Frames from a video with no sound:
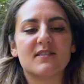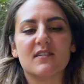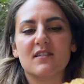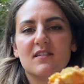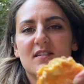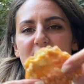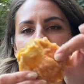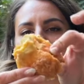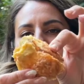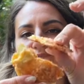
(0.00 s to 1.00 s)
c'est.
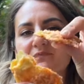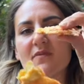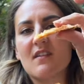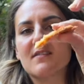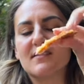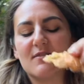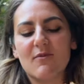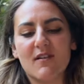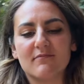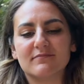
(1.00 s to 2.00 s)
C'est
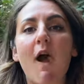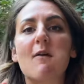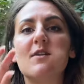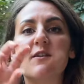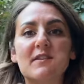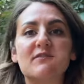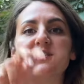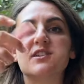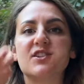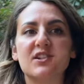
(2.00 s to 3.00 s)
ouais. Ah oui, en fait, il
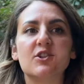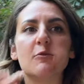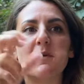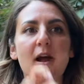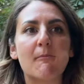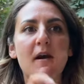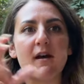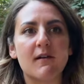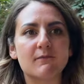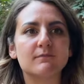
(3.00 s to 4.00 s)
fallait que je les trempe un par un.